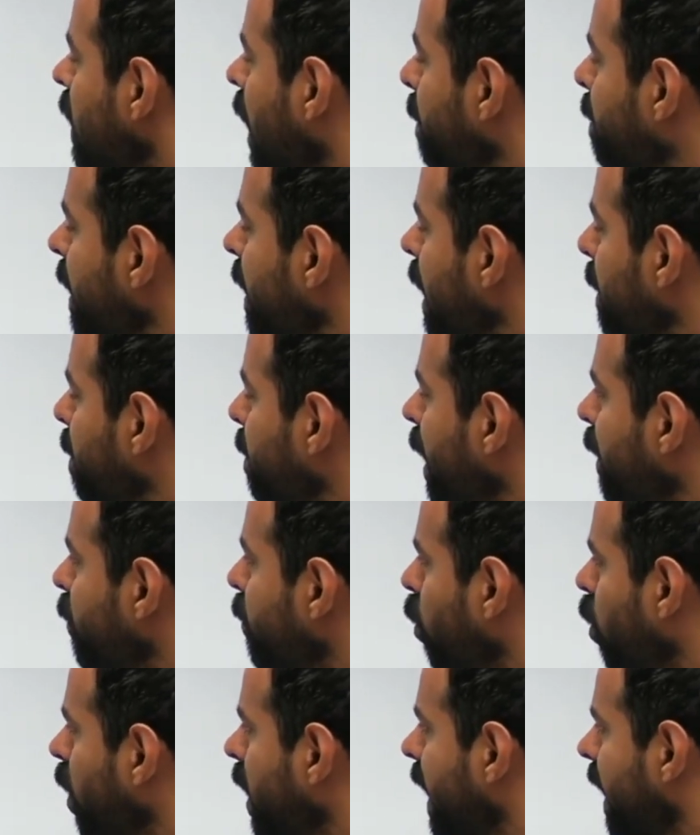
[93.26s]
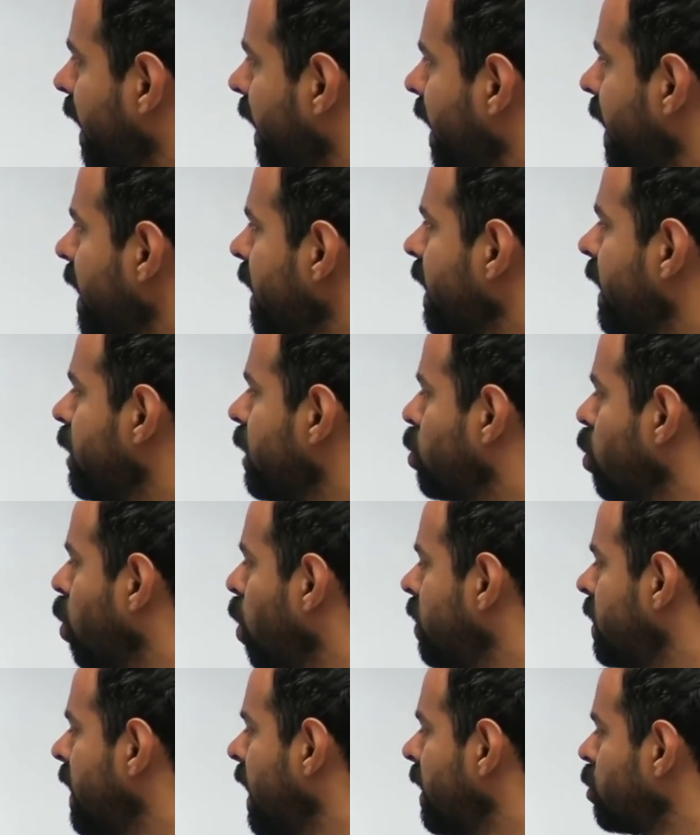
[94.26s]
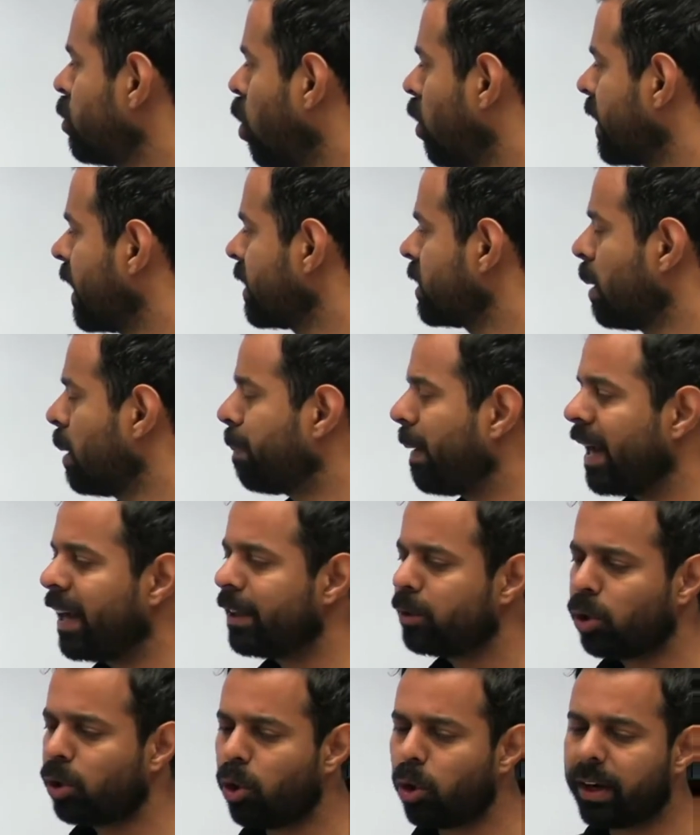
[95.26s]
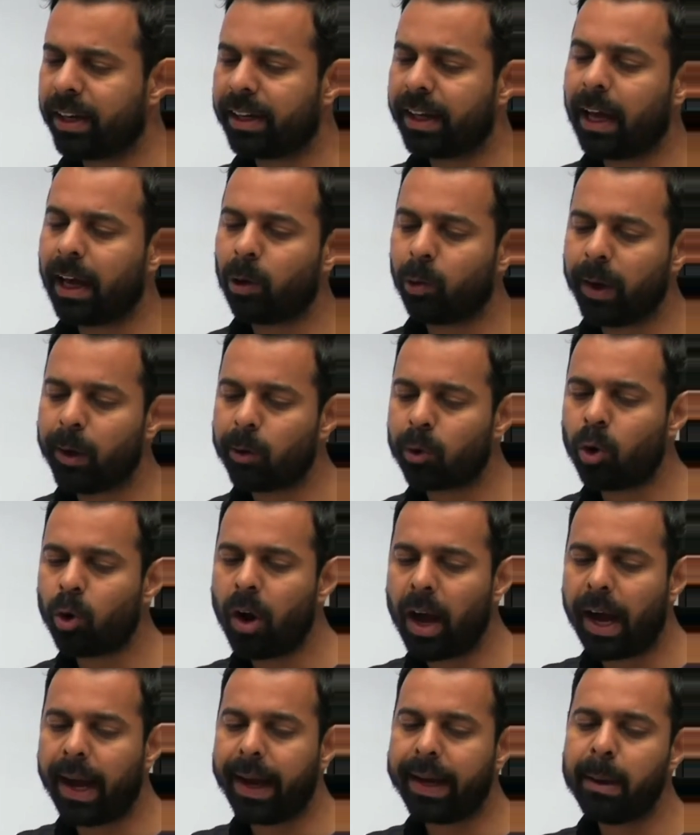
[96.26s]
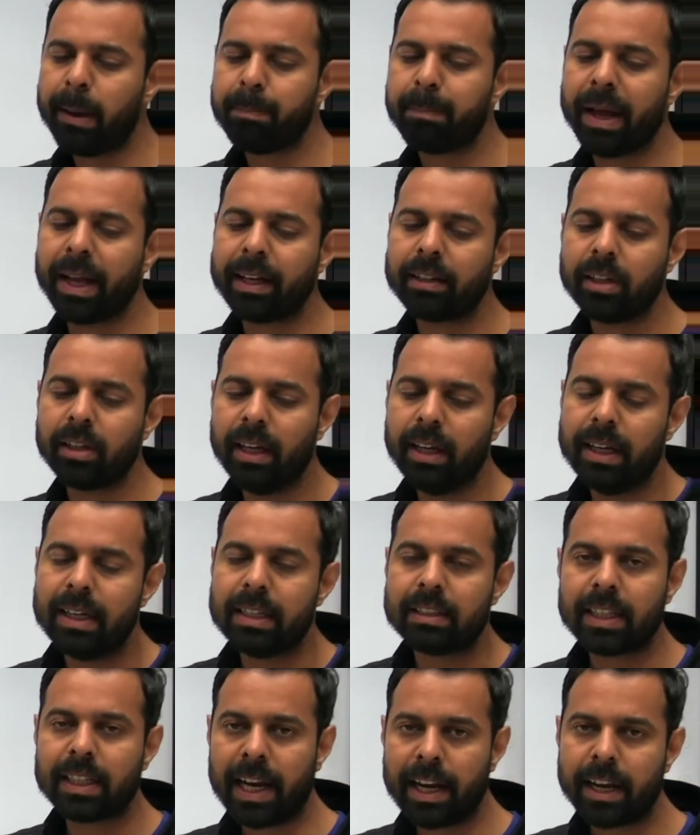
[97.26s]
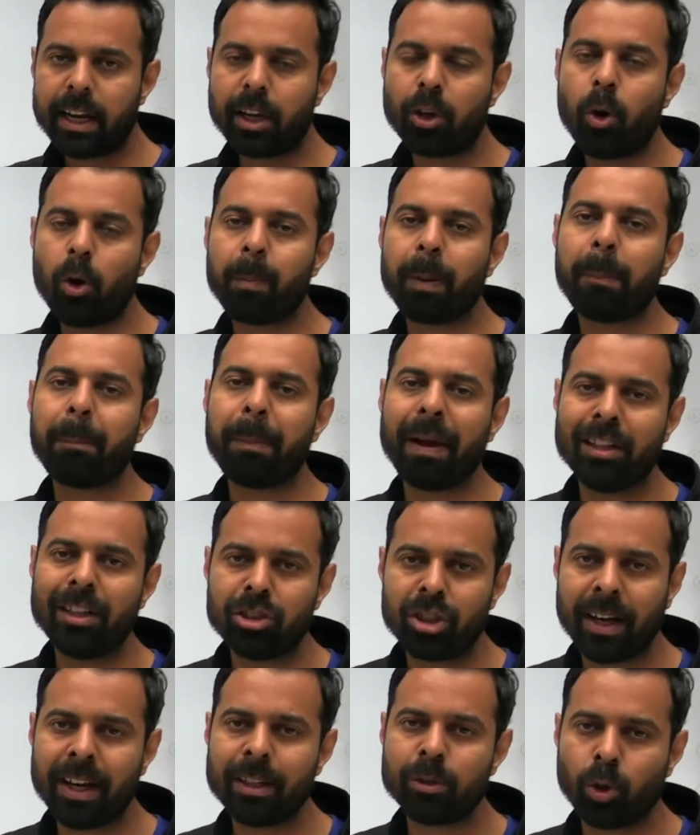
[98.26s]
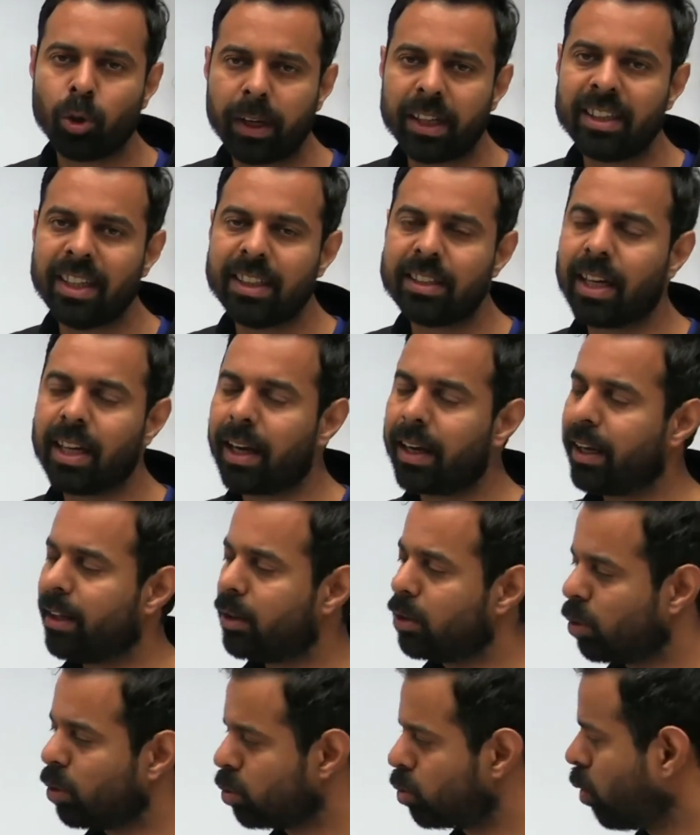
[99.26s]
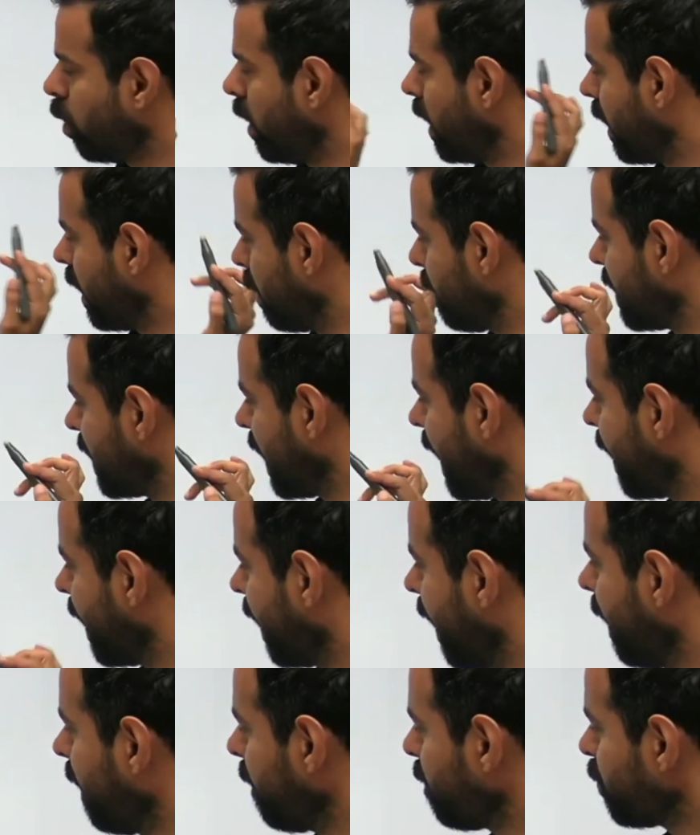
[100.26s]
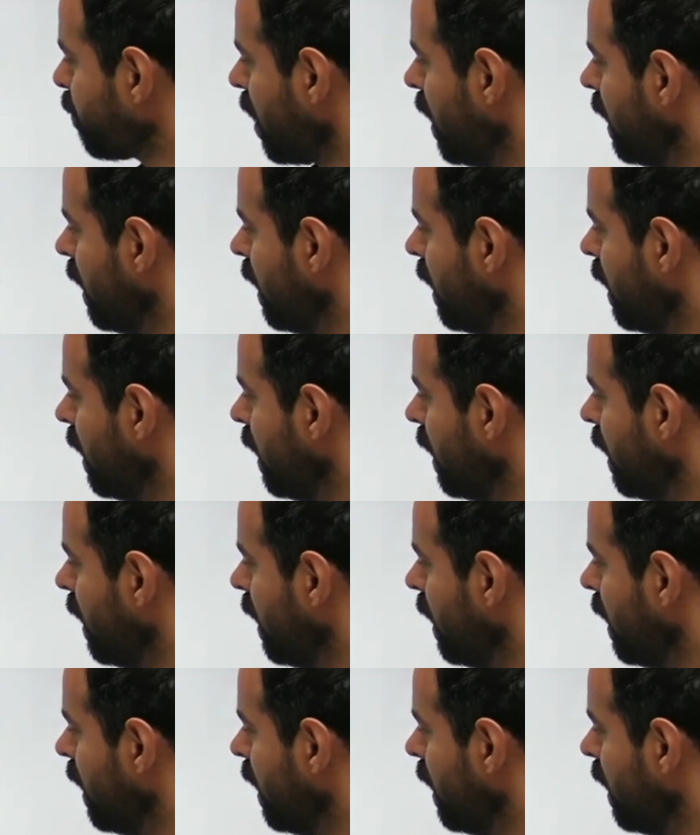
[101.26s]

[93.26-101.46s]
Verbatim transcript: यहाँ पे ईपीएफओ e को लेकर है कि 2014 से पहले जो लोग रिटायर हुए हैं उनको हाई पेन सैलरी के ऊपर पेंशन है जो कि दी जा रही है तो उसको लेकर बताया गया है